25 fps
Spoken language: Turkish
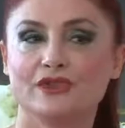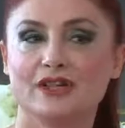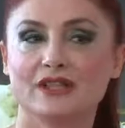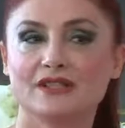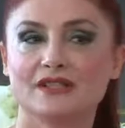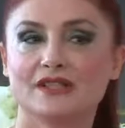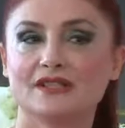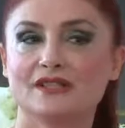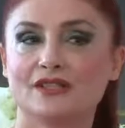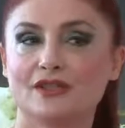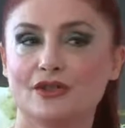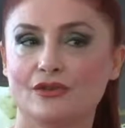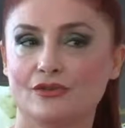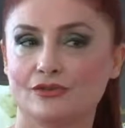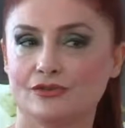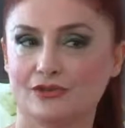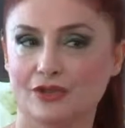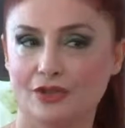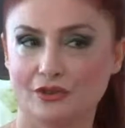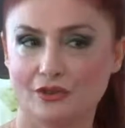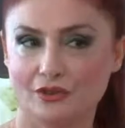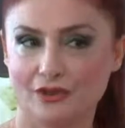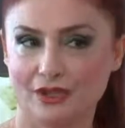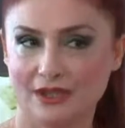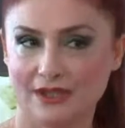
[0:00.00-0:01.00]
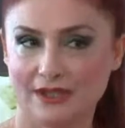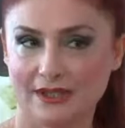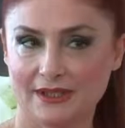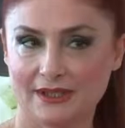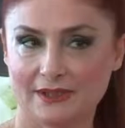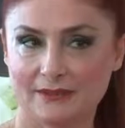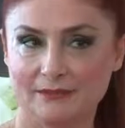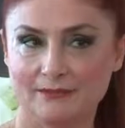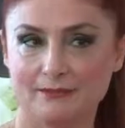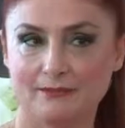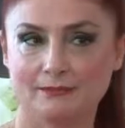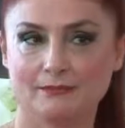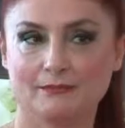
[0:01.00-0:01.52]
varsa selülite
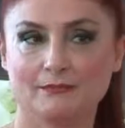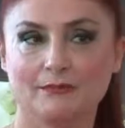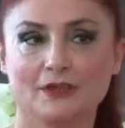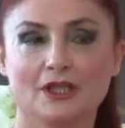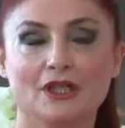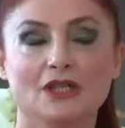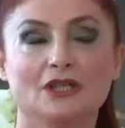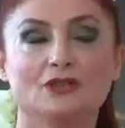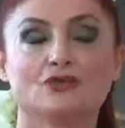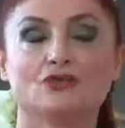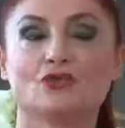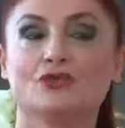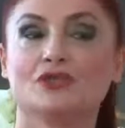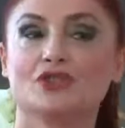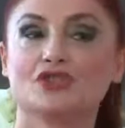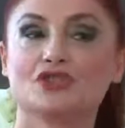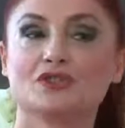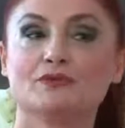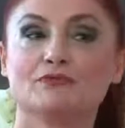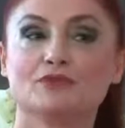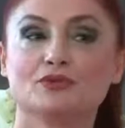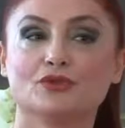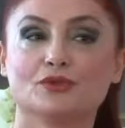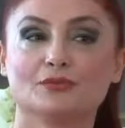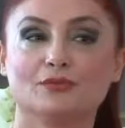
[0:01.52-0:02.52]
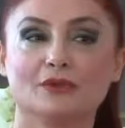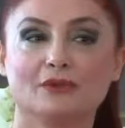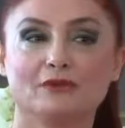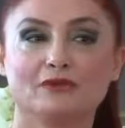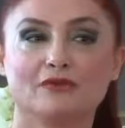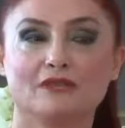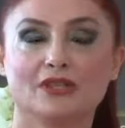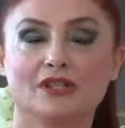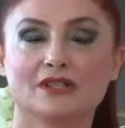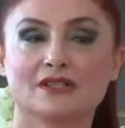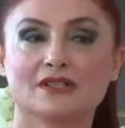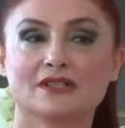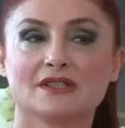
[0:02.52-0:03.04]
yönelik, dolaşım
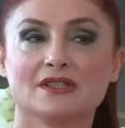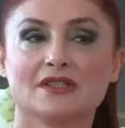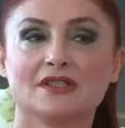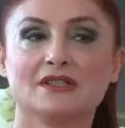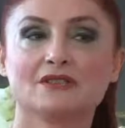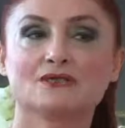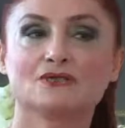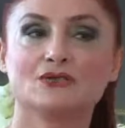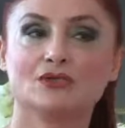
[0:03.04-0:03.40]
problemi varsa